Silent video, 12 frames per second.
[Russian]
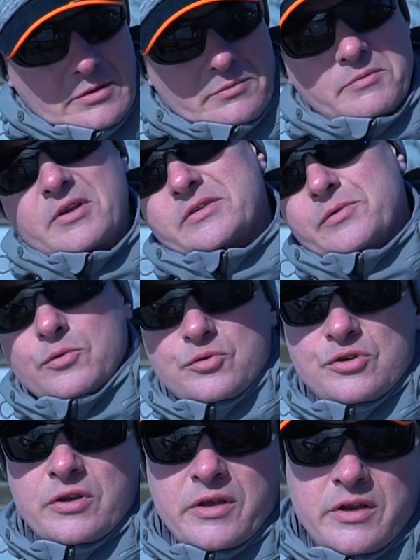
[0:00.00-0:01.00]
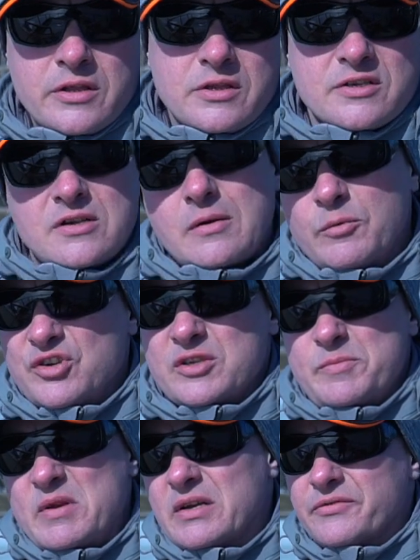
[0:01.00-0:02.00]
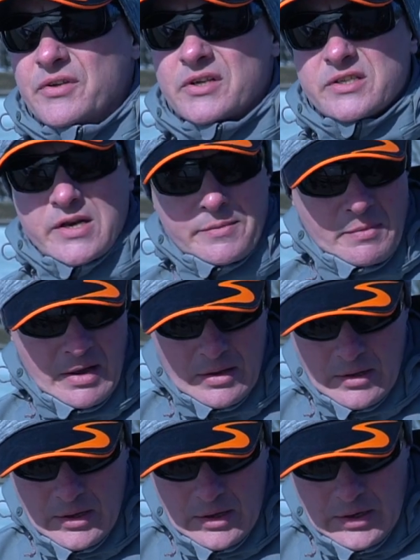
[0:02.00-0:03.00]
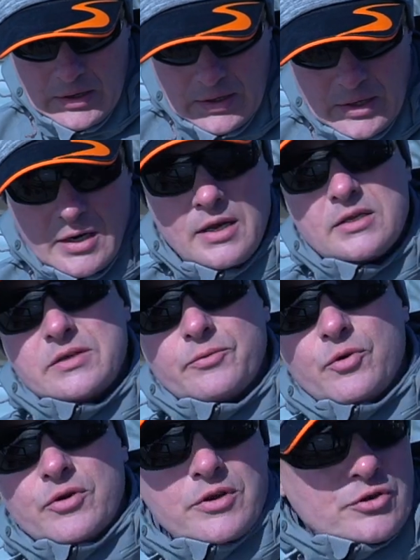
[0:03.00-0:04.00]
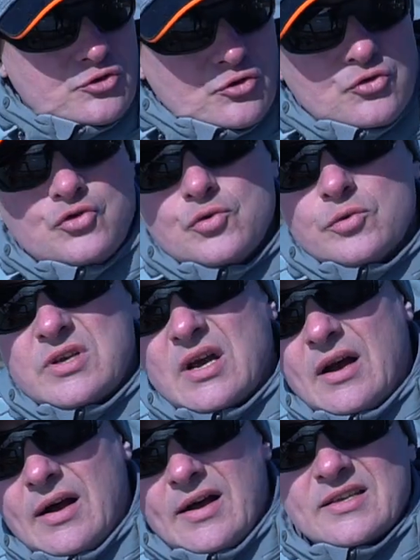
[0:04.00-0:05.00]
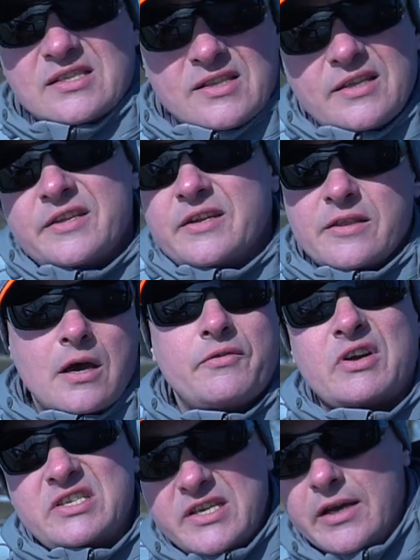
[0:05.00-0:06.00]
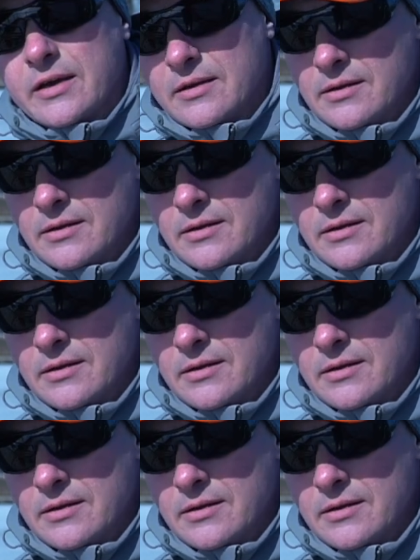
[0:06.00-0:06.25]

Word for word: Меня зовут Гучин Кирилл, разработчик спрингов Nordstream. И сегодня чуть-чуть о слендере на воде.